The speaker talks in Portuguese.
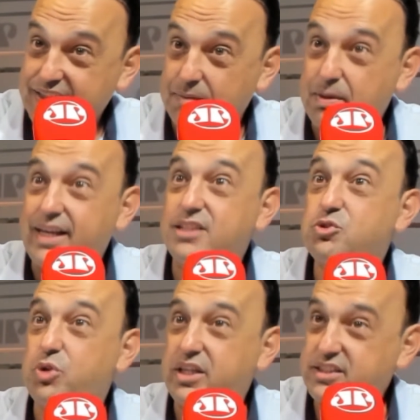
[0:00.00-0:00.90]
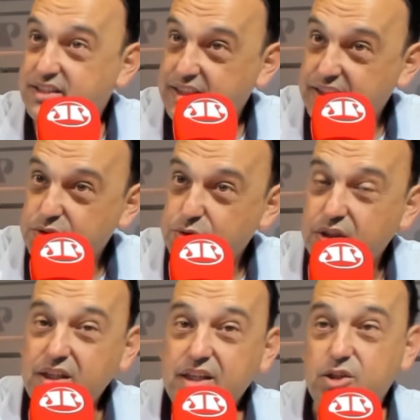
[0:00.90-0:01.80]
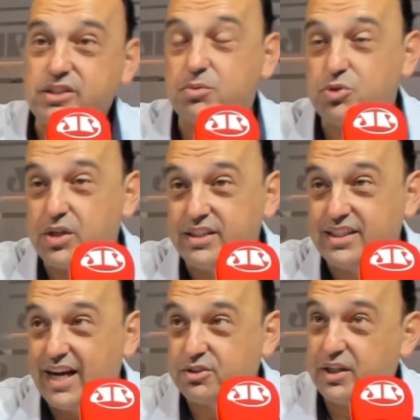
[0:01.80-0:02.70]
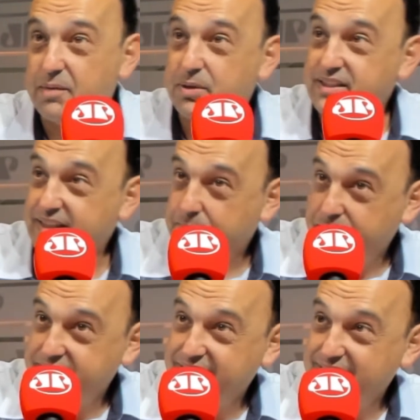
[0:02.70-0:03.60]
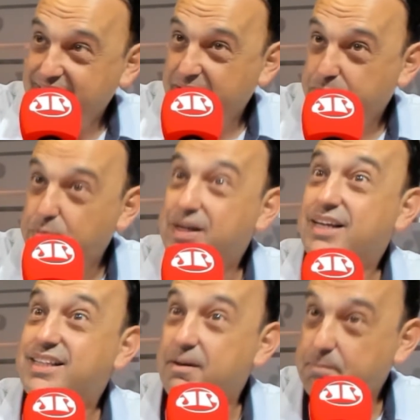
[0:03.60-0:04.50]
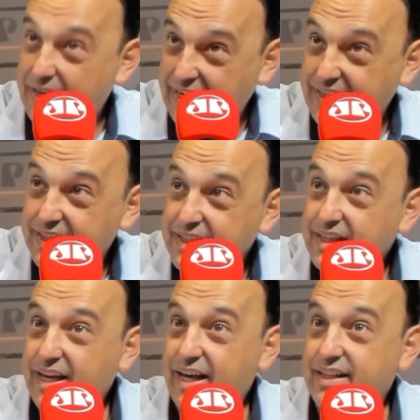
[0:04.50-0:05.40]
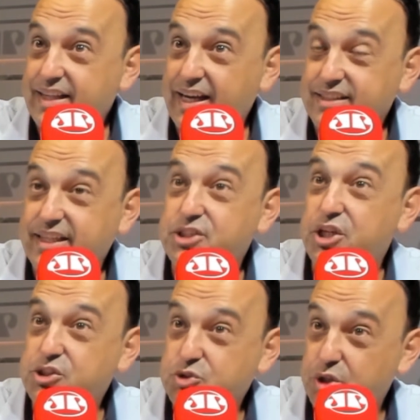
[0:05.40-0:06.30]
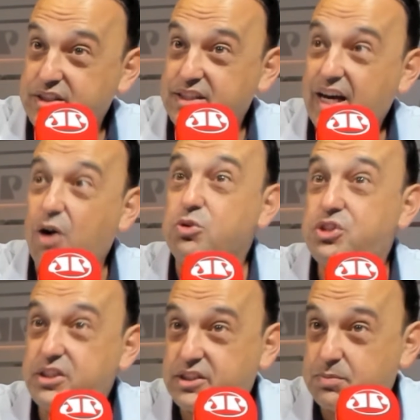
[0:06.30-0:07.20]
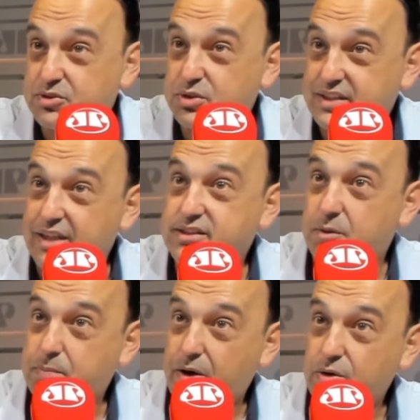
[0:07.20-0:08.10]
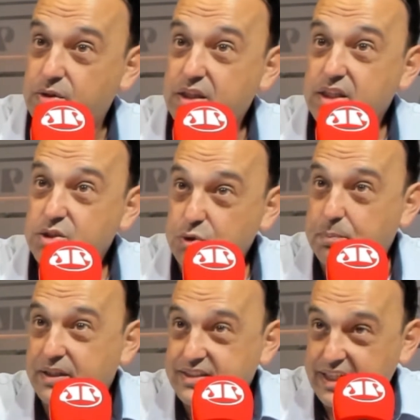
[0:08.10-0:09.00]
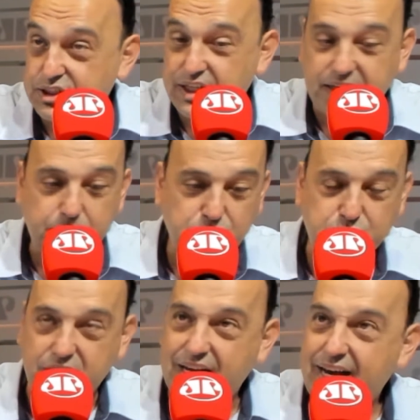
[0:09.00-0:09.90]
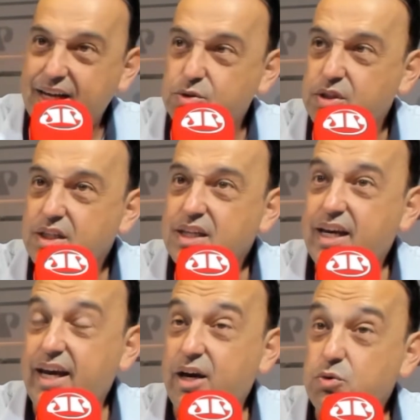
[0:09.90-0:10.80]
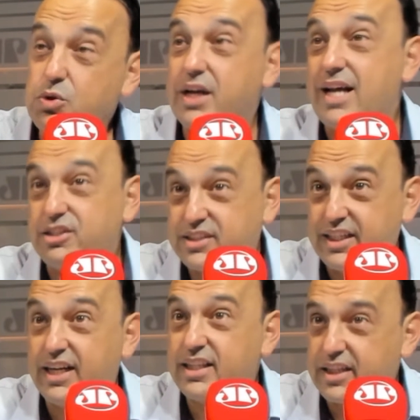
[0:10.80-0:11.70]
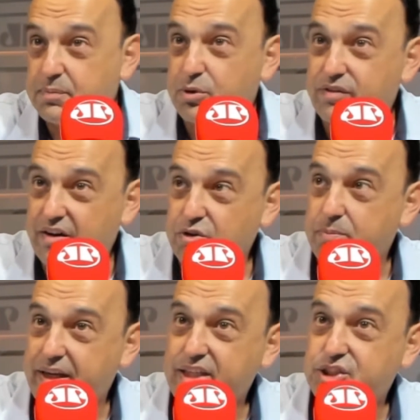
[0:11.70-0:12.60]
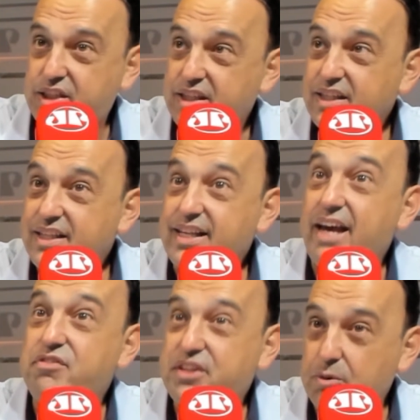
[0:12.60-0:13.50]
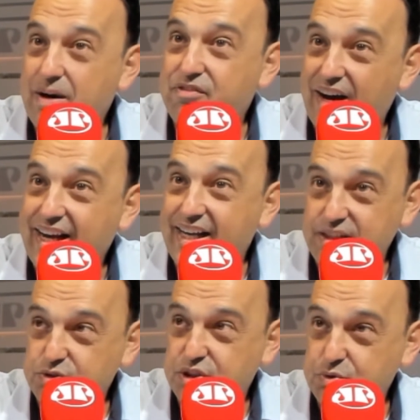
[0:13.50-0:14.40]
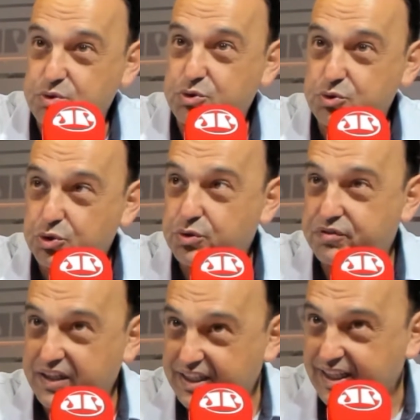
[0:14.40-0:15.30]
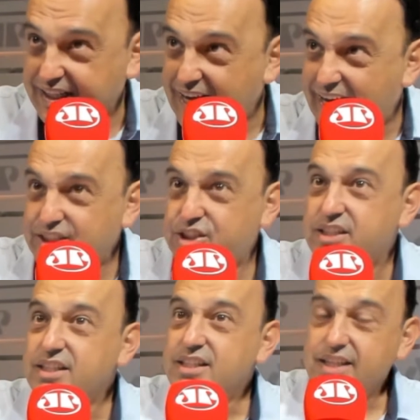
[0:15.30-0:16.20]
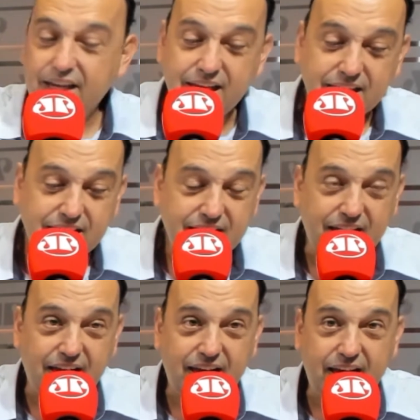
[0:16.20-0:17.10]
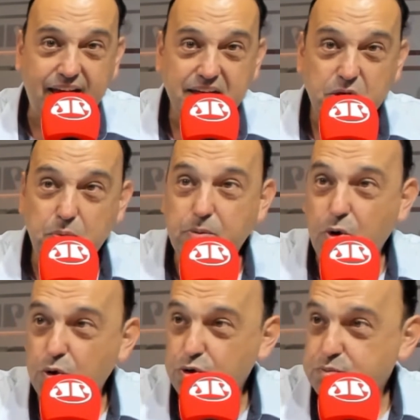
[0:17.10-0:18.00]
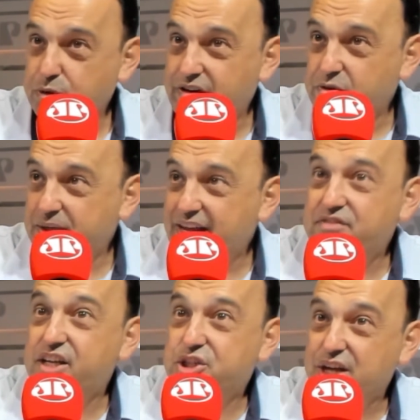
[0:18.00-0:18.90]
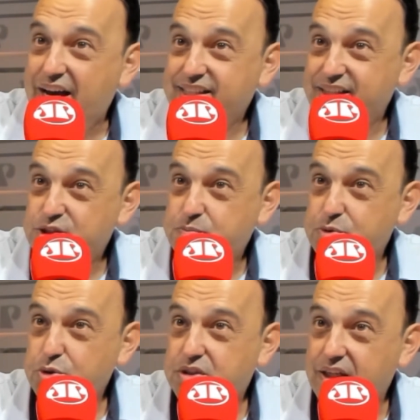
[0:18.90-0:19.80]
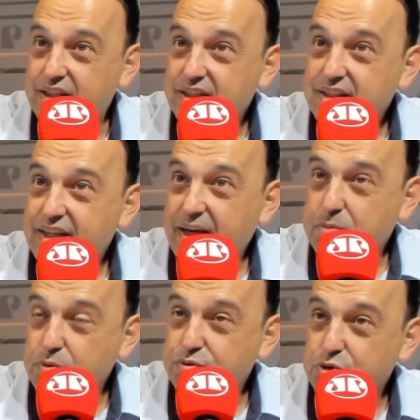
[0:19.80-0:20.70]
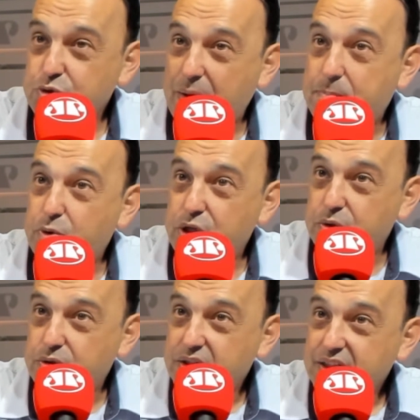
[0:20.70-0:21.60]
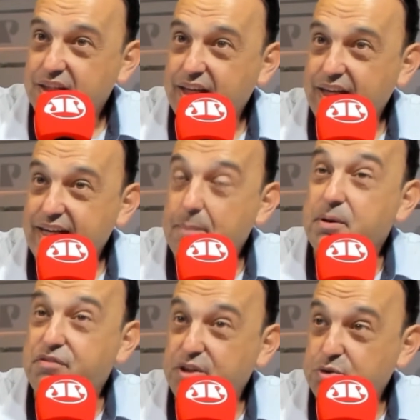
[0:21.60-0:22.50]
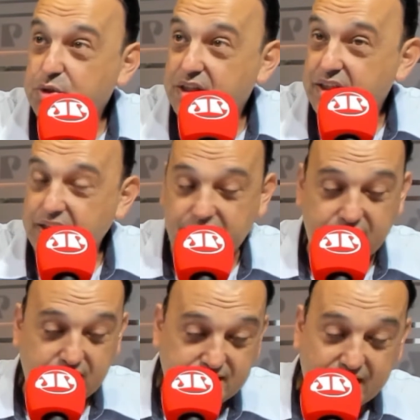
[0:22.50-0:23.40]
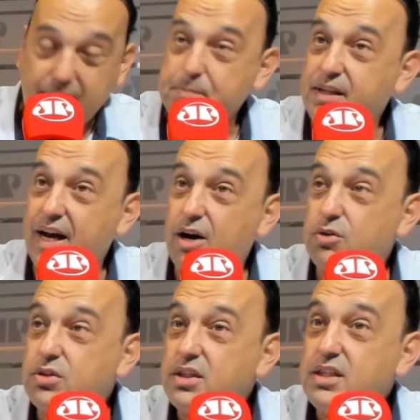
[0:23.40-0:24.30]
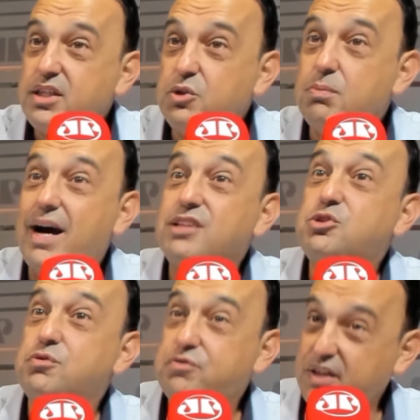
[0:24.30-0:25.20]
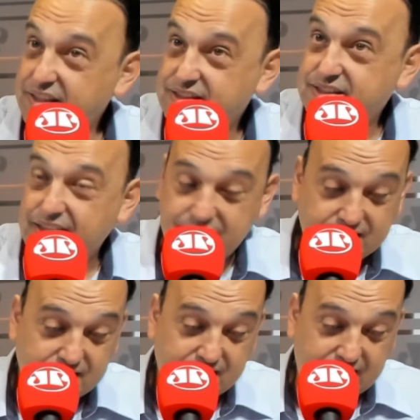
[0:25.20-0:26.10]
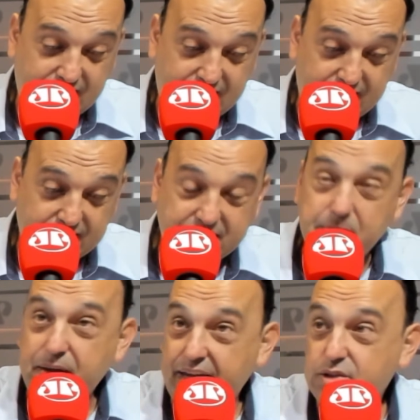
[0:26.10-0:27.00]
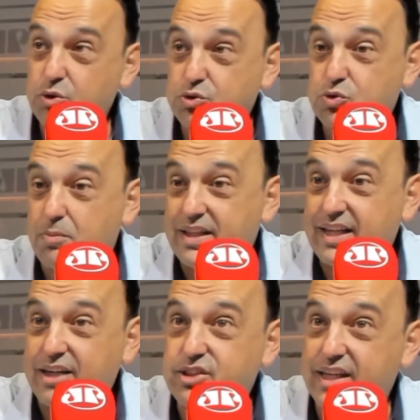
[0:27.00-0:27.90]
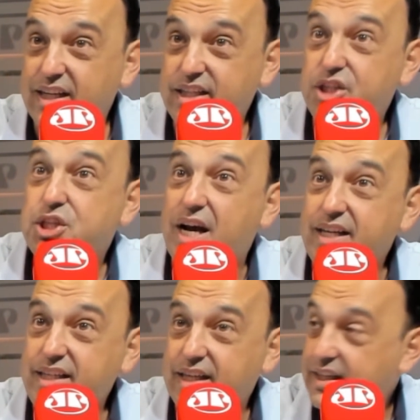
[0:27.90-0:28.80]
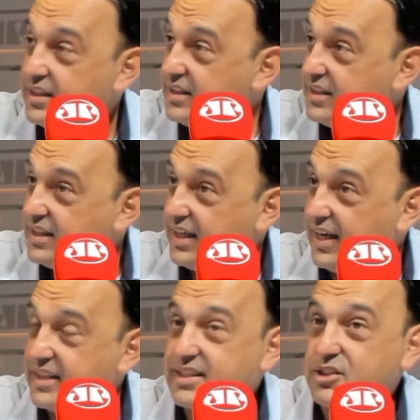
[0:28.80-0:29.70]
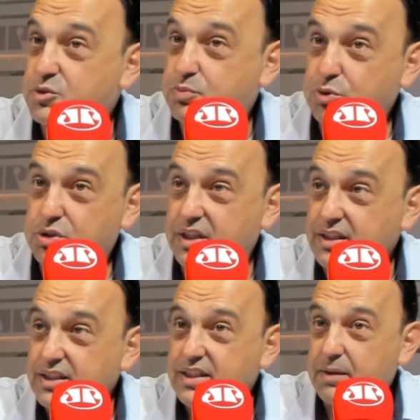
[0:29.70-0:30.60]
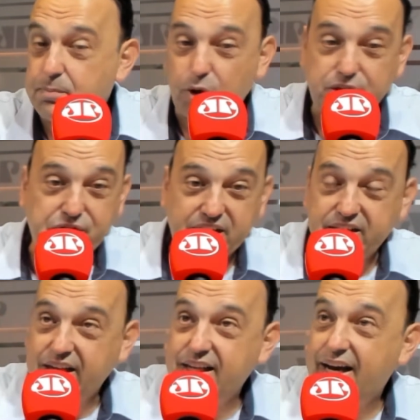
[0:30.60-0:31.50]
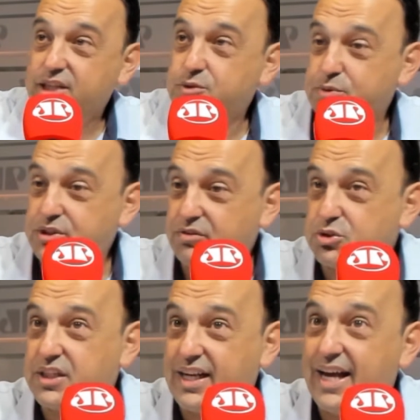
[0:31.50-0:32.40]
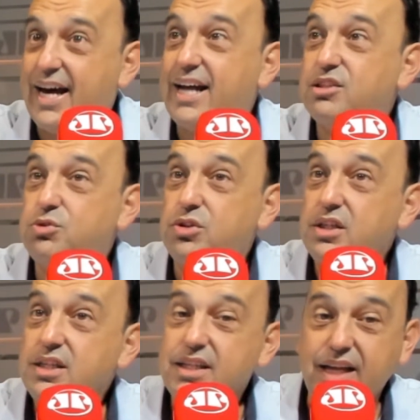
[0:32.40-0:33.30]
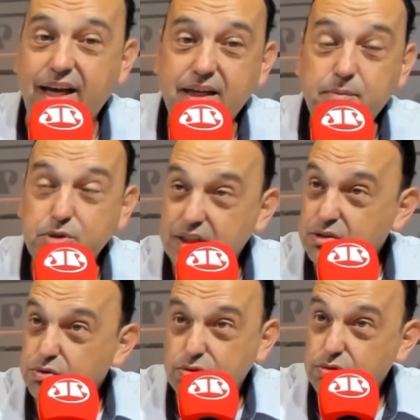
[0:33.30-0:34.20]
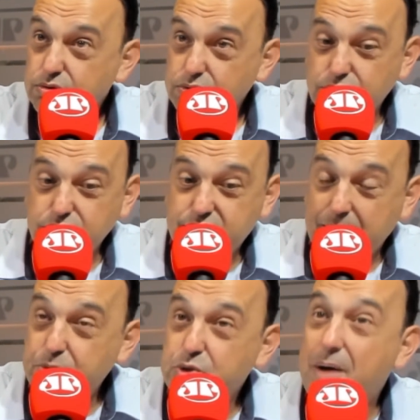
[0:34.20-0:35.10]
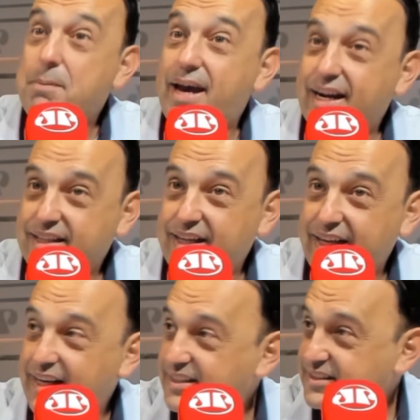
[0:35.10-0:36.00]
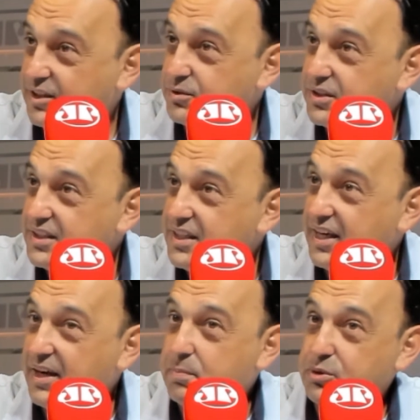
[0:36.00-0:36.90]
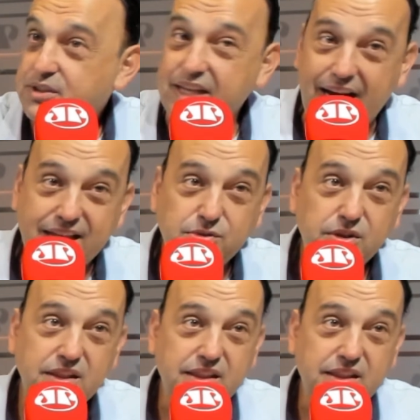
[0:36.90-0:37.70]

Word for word: Também é desconhecido. Nós temos um candidato que representa a presidência da República, que também é, tem as rejeições altíssimas no estado de São Paulo do presidente Jair Bolsonaro. É, um candidato de esquerda, que provavelmente deve ter uma vaga ali no segundo turno, Fernando Haddad, né? É, o Boulos provavelmente deve deixar essa disputa é, para um futuro apoio é, na prefeitura da capital. E o Márcio França é, também todos os comentários é que ele deixaria é, essa disputa em prol de Fernando Haddad, um possível Senado, né? Portanto, está muito aberta a eleição. É, para o Estado.